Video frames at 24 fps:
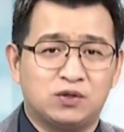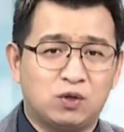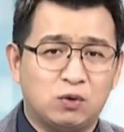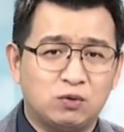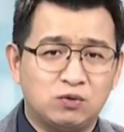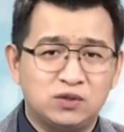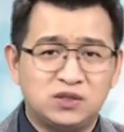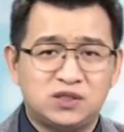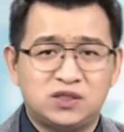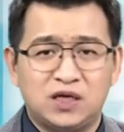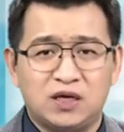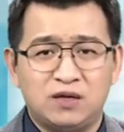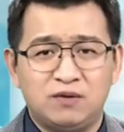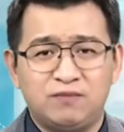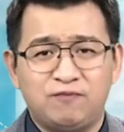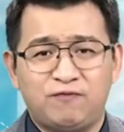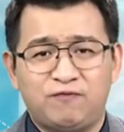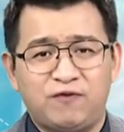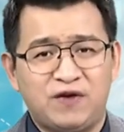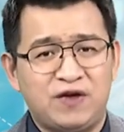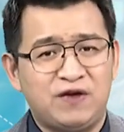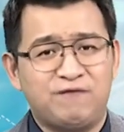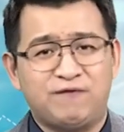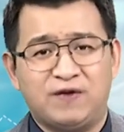东升
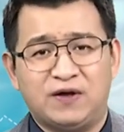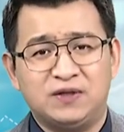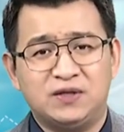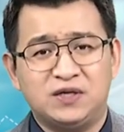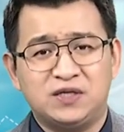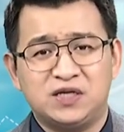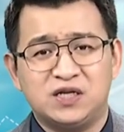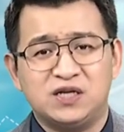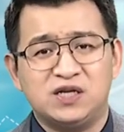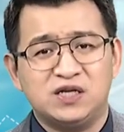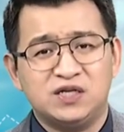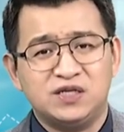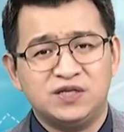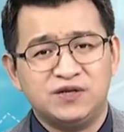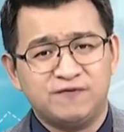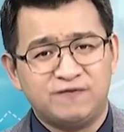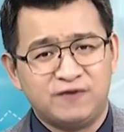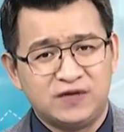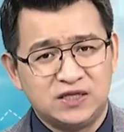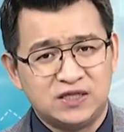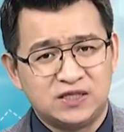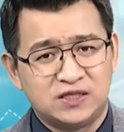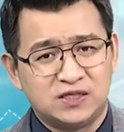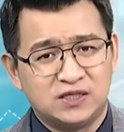非凡那些连线
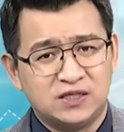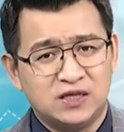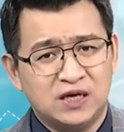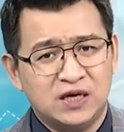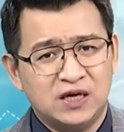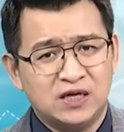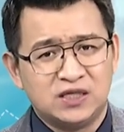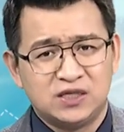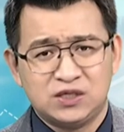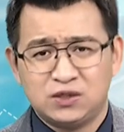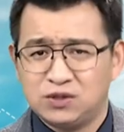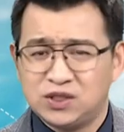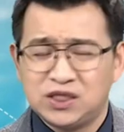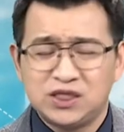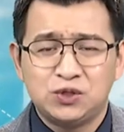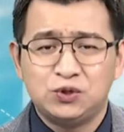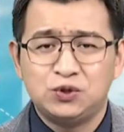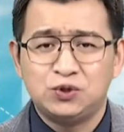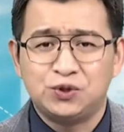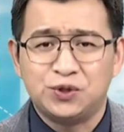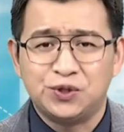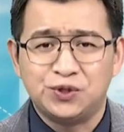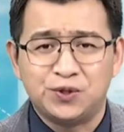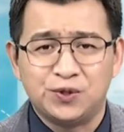分析师，其实都兴
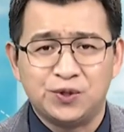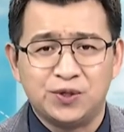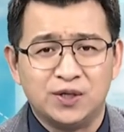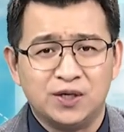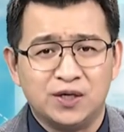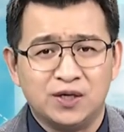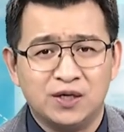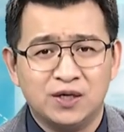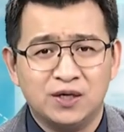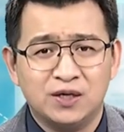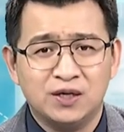趣缺缺，